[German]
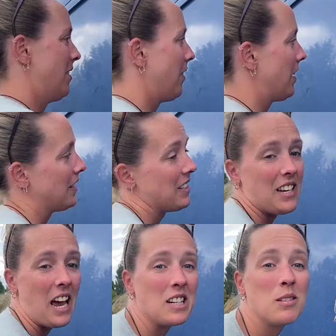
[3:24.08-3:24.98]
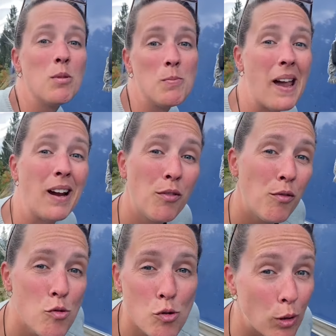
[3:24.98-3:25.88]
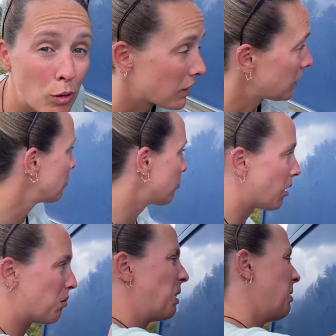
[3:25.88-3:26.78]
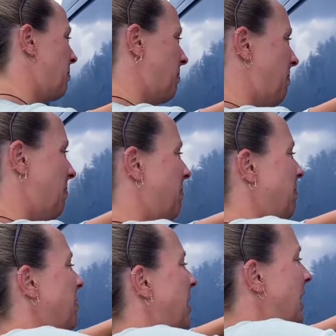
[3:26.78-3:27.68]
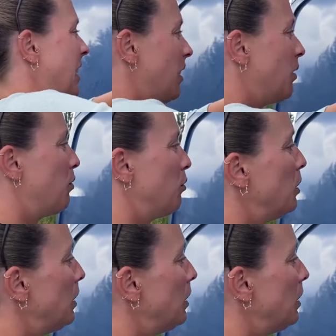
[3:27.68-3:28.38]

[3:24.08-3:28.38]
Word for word: Also ich dachte mit mehr Gefühl oder so, aber ah, ja, ja. Gefühl